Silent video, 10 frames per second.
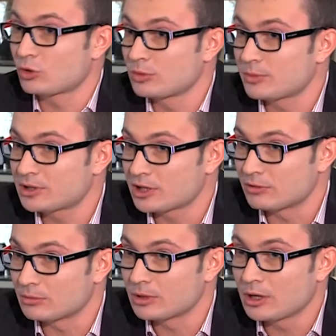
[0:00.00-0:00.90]
с огромным
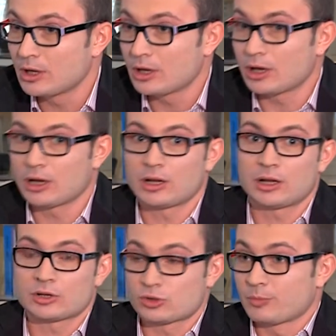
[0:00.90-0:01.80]
отрывом,
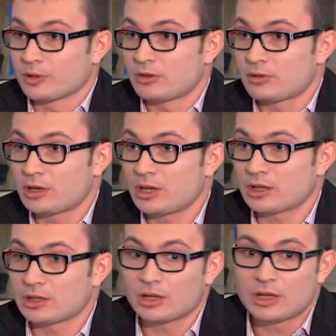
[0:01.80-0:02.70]
а, что вполне
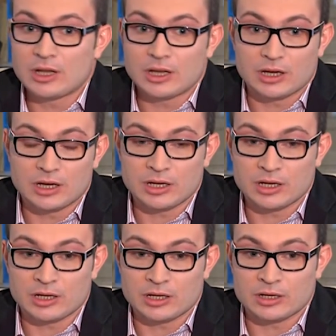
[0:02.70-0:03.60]
вероятно.
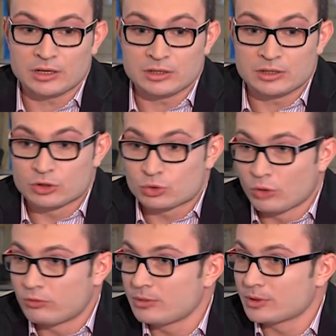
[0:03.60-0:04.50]
А,
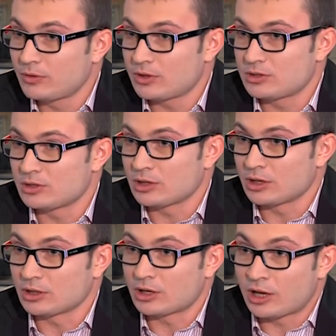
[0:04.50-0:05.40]
что вы им ответите
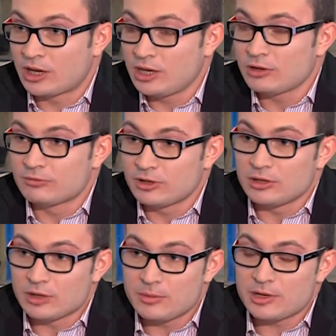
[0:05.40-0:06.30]
на это? Какие
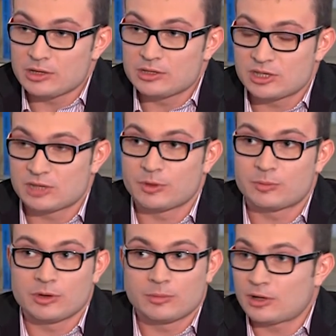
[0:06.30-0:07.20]
вы намерены действия
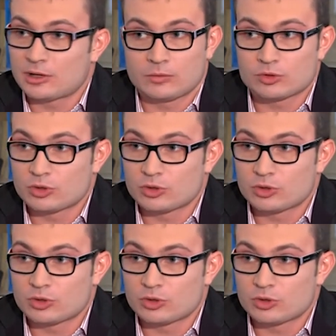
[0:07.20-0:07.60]
предпринимать для